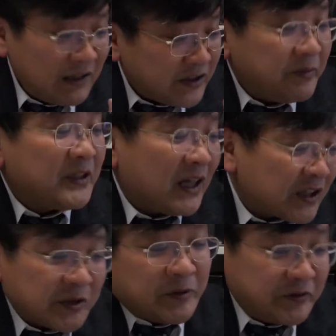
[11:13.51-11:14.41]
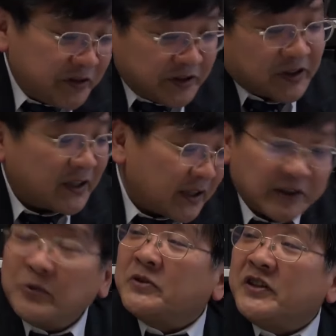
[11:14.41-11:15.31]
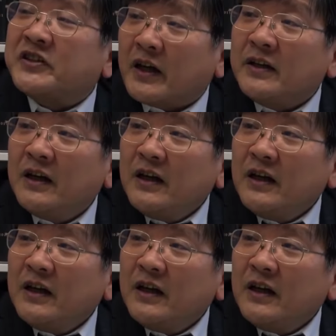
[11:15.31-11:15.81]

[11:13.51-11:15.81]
せめて挟み撃ちにされないようにしたい